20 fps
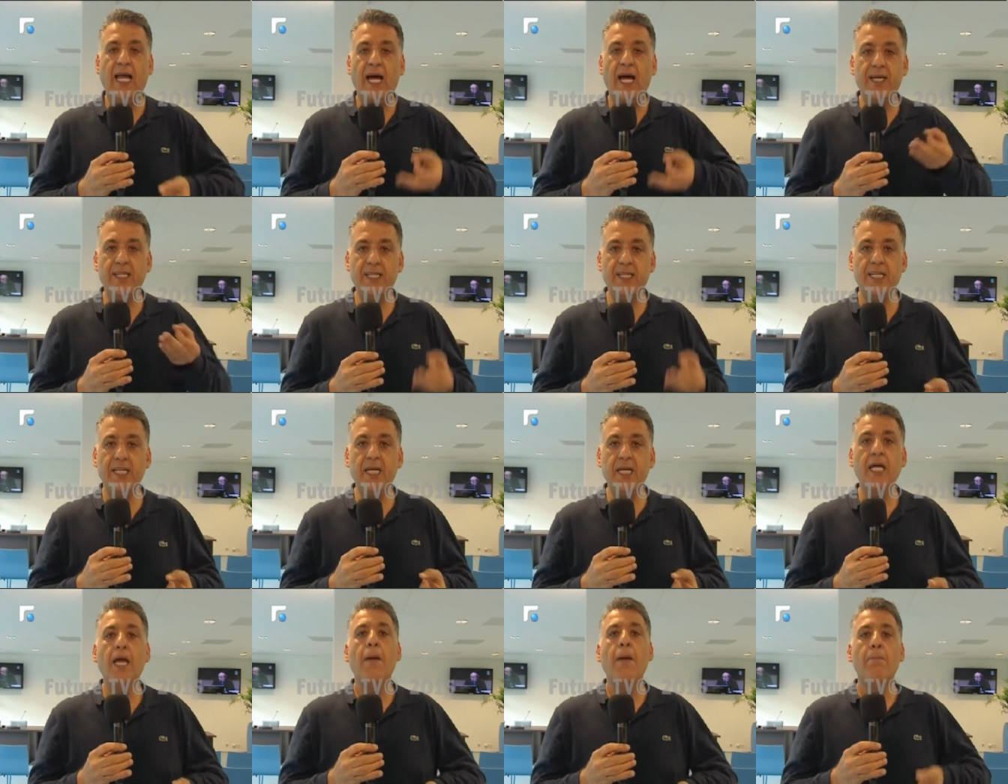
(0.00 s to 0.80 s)

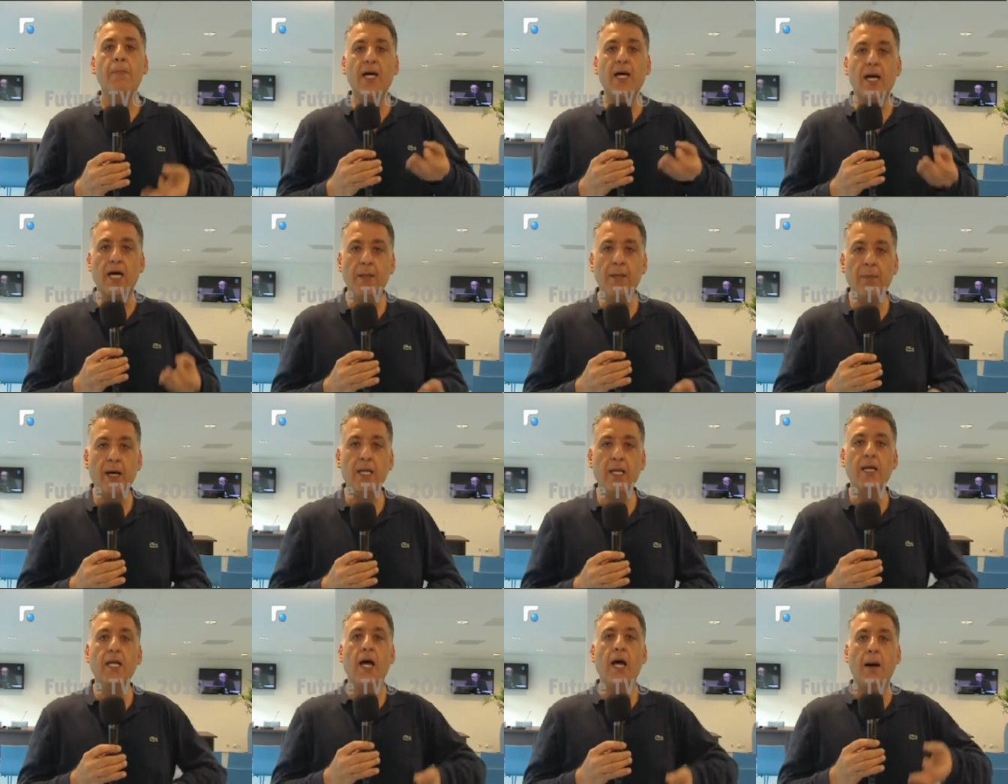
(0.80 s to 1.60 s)
الحريري من
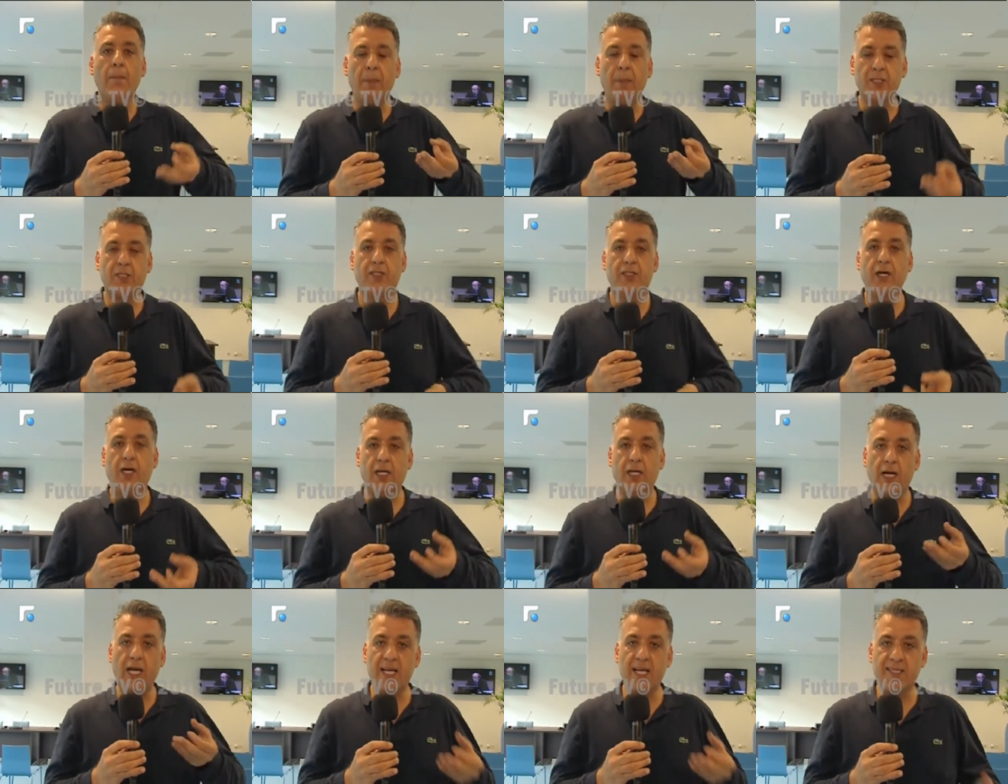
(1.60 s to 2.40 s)
قبل
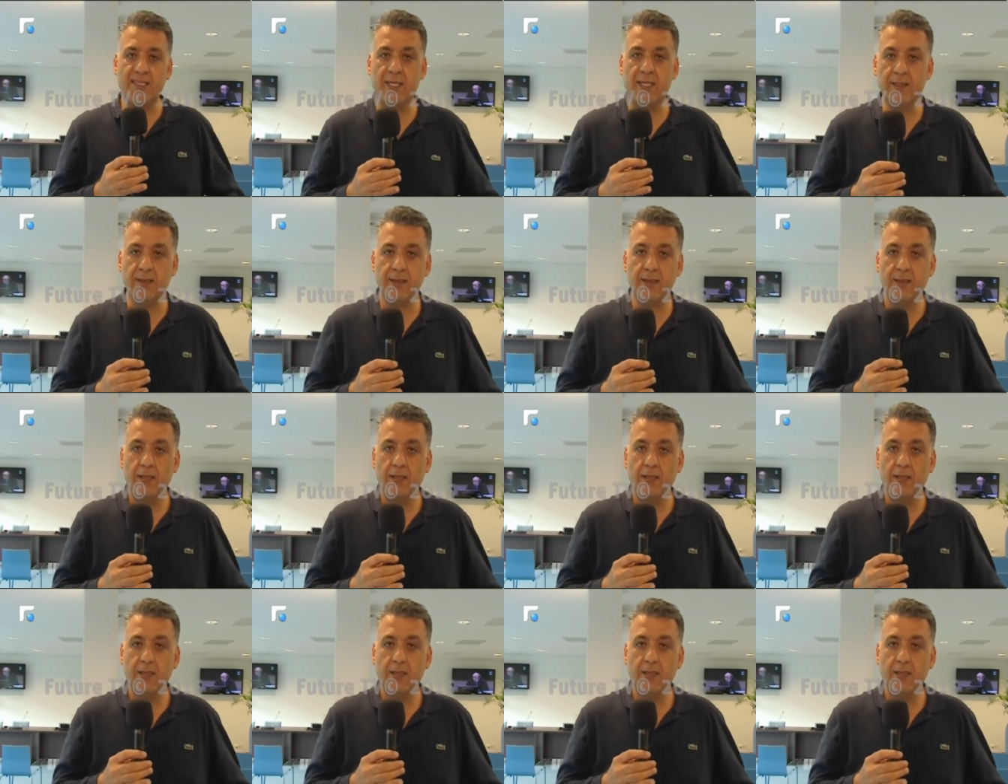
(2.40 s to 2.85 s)
بشار الاسد.